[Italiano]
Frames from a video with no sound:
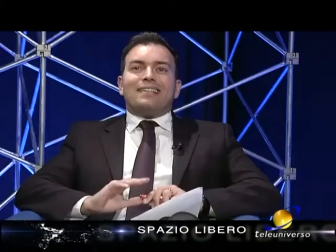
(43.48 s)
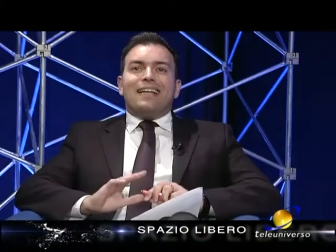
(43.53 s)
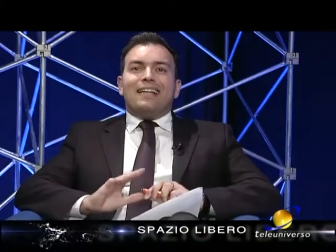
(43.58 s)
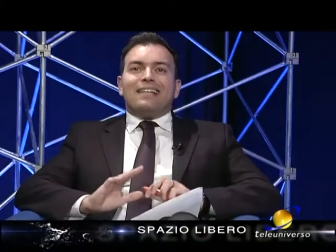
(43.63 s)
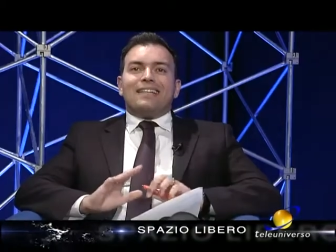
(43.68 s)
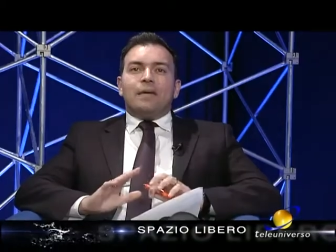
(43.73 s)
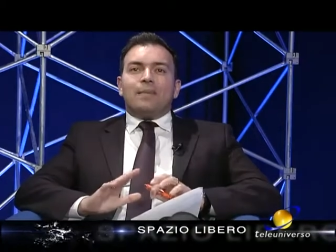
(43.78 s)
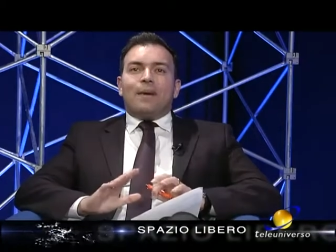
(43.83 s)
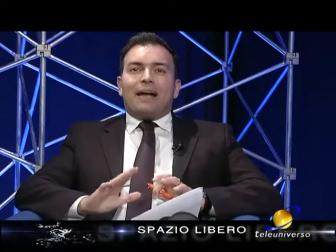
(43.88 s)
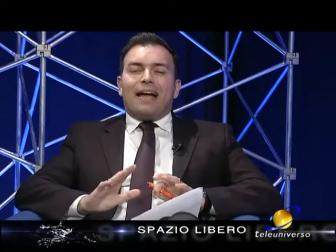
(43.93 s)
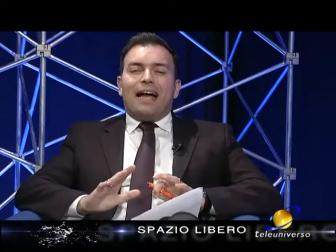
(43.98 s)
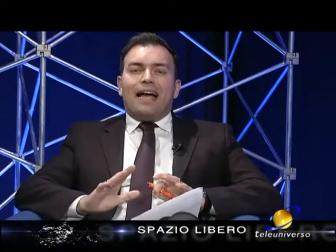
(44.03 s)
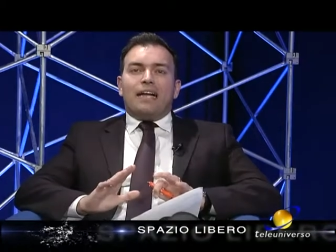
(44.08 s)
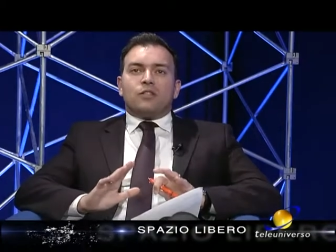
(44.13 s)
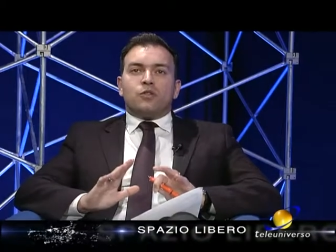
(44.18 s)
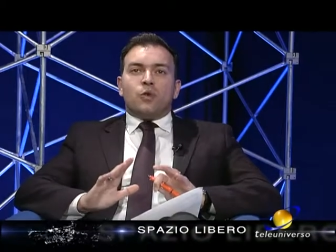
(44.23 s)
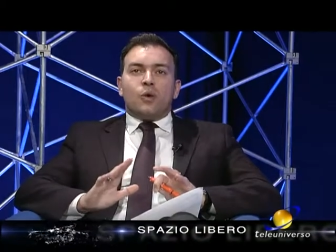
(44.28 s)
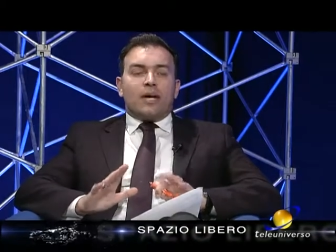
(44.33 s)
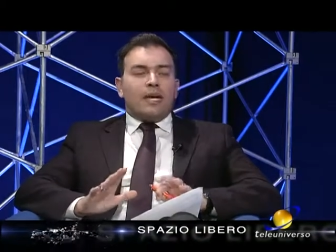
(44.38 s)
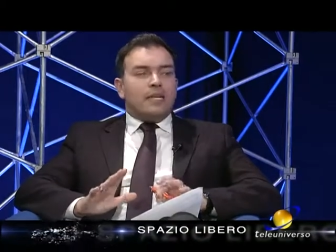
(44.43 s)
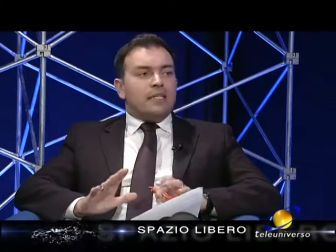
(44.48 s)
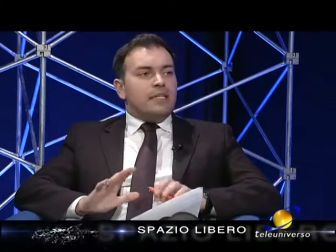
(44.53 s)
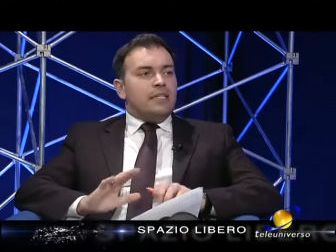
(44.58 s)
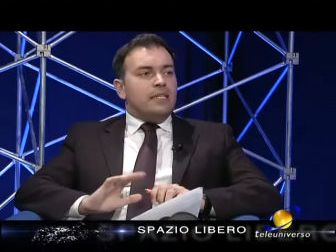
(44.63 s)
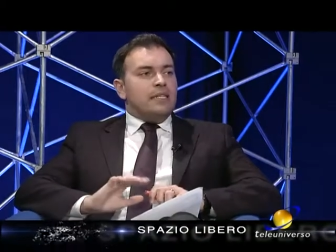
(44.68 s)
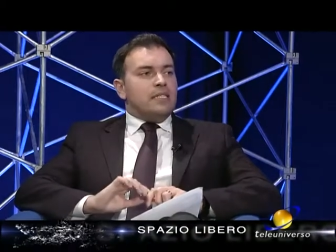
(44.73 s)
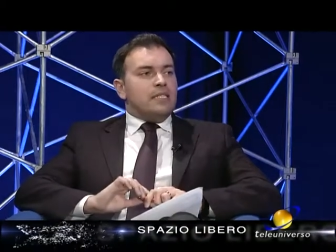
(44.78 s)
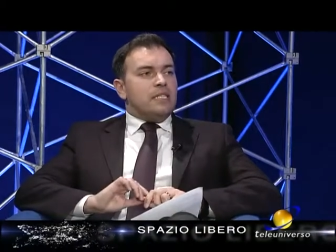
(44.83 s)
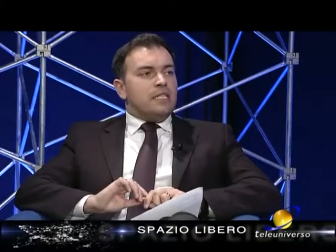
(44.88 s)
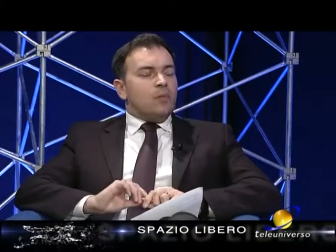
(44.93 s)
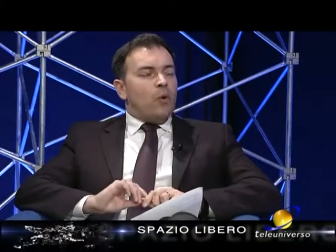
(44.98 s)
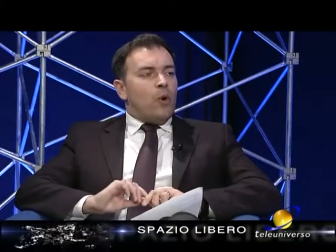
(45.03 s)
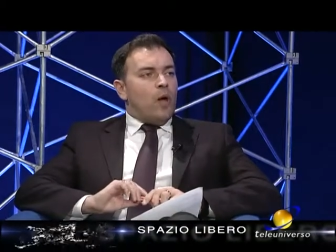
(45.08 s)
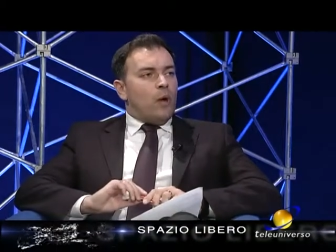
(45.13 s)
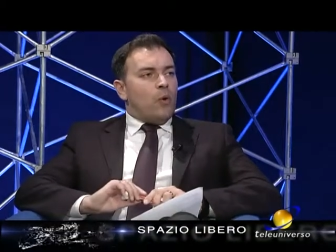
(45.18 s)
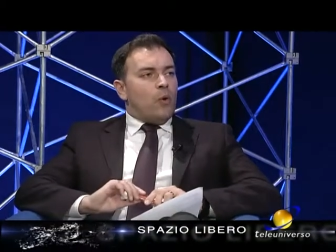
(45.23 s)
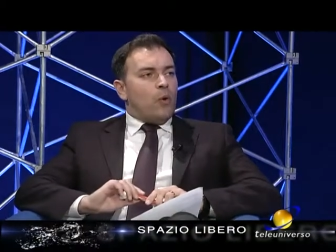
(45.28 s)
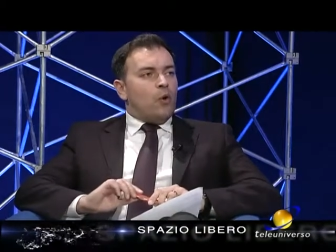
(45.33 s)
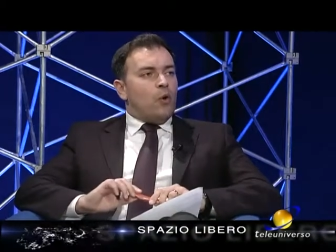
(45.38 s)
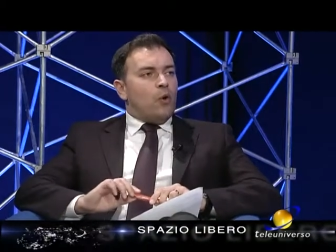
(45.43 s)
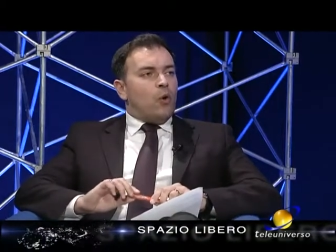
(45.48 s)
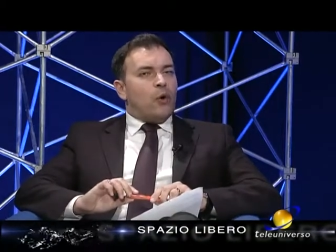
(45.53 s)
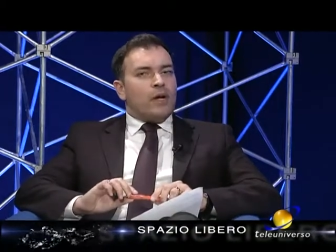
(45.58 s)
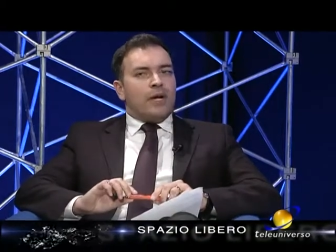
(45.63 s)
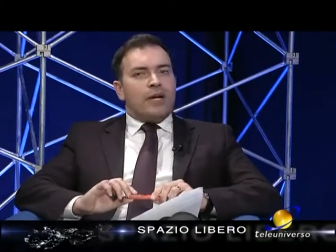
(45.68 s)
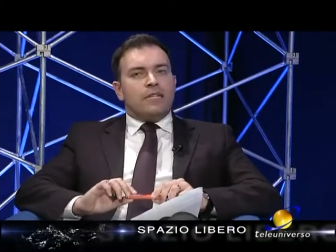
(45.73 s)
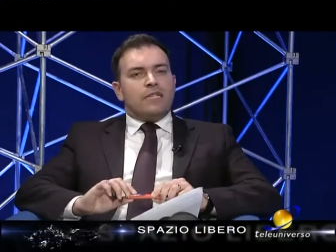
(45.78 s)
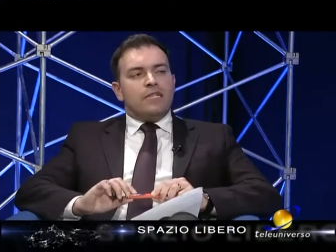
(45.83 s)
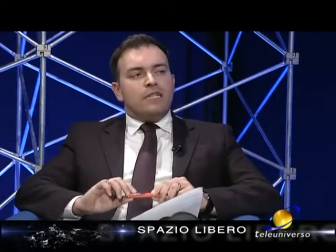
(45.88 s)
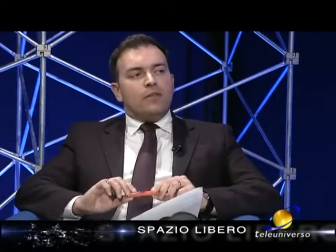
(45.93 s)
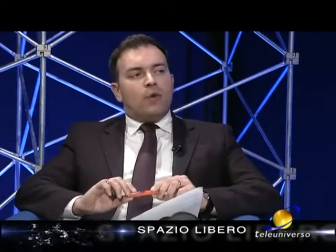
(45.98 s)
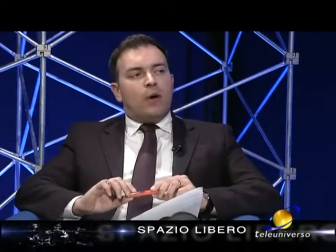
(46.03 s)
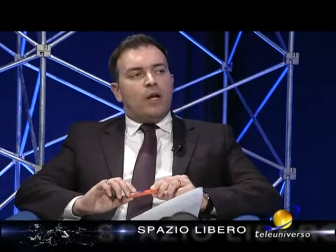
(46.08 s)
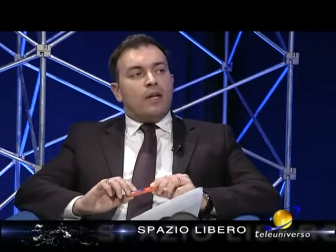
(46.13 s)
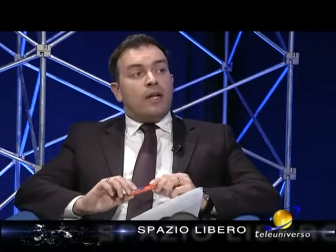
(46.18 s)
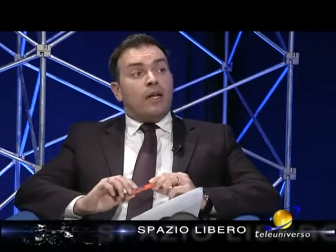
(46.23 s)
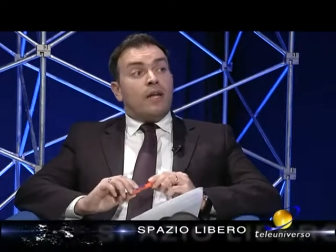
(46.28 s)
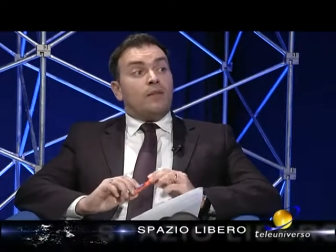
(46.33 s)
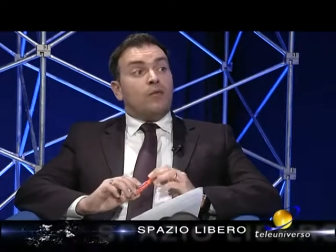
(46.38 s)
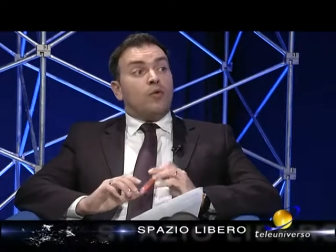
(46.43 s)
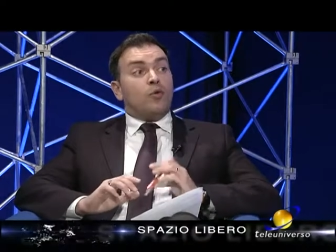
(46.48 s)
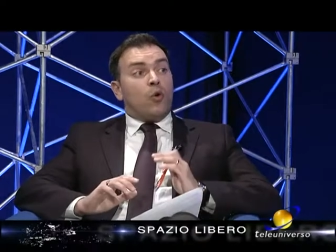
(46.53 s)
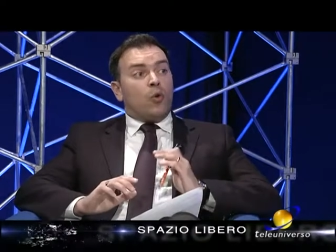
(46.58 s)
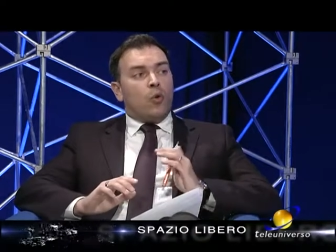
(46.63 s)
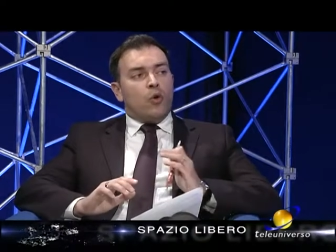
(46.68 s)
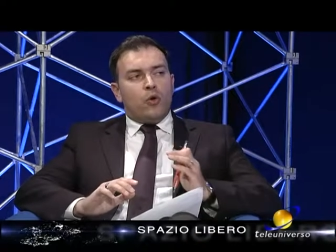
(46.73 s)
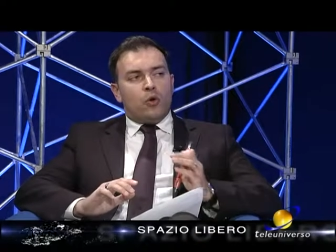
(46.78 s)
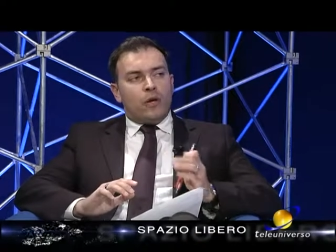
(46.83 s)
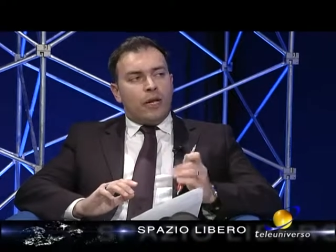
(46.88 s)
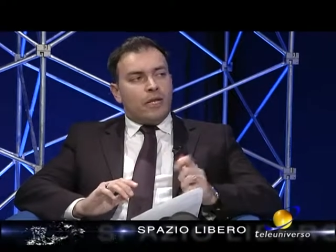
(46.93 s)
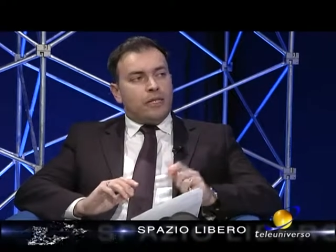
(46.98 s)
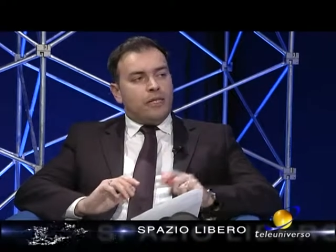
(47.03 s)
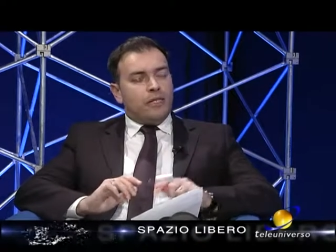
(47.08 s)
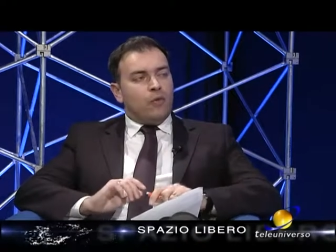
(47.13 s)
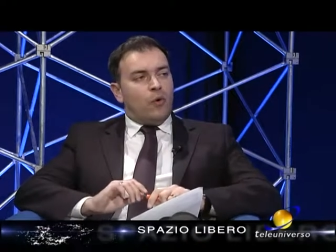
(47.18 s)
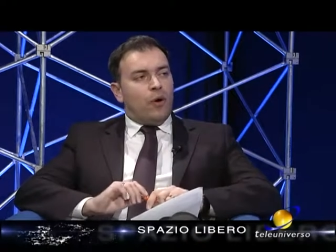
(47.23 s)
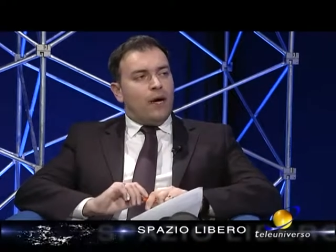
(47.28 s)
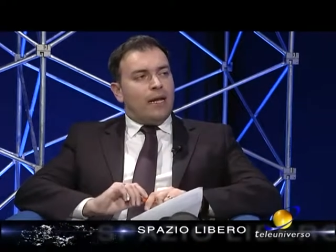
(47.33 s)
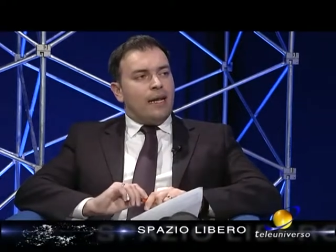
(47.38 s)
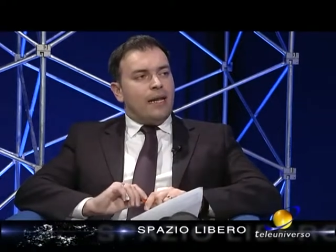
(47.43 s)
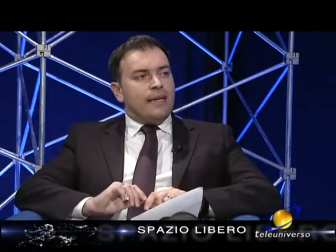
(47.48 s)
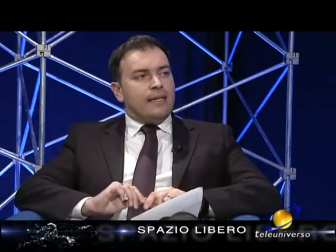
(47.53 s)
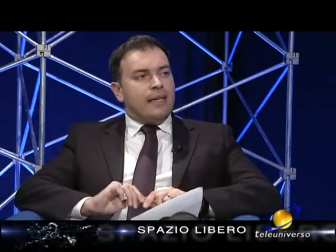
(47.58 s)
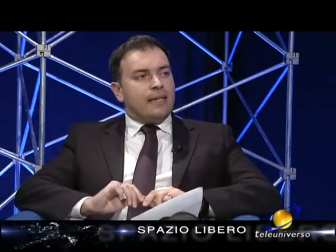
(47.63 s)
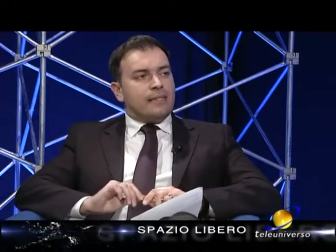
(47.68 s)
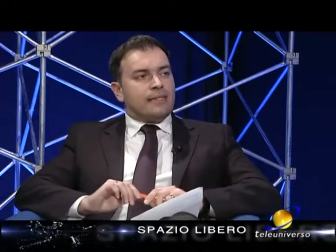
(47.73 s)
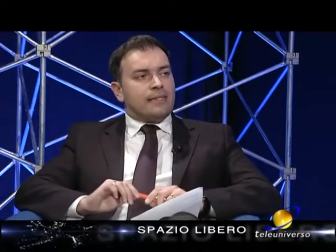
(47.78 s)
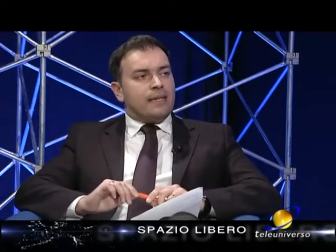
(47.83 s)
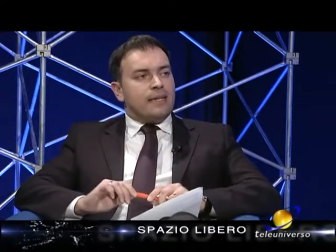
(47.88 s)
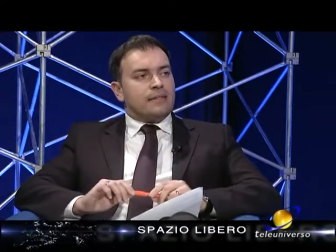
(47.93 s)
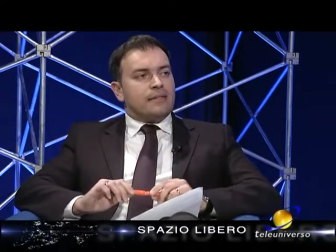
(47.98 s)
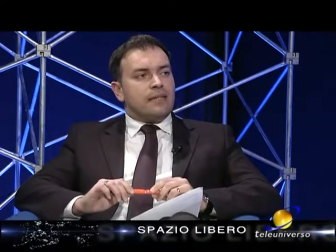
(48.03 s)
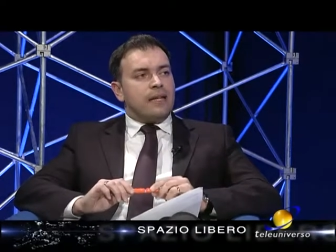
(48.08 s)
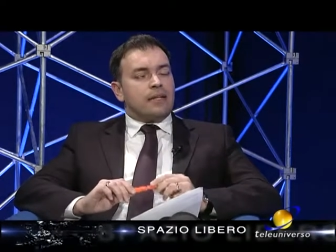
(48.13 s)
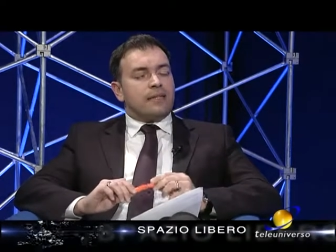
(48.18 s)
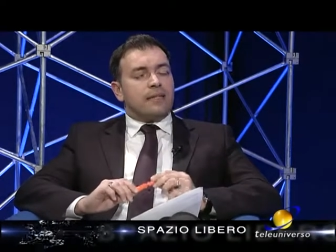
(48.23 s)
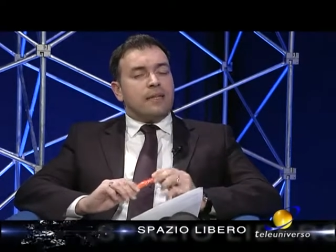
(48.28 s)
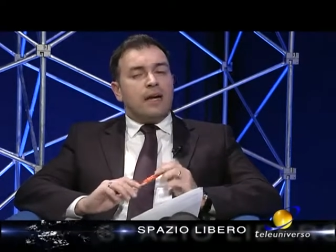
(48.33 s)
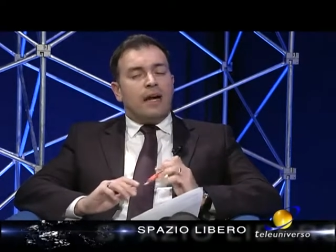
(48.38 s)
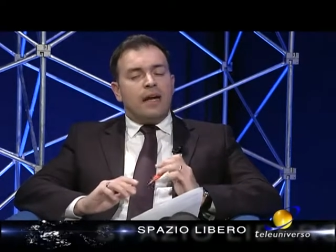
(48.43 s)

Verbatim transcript: il tema caldo, caldissimo, è quello relativo al lavoro, quello relativo alla Ideal Standard,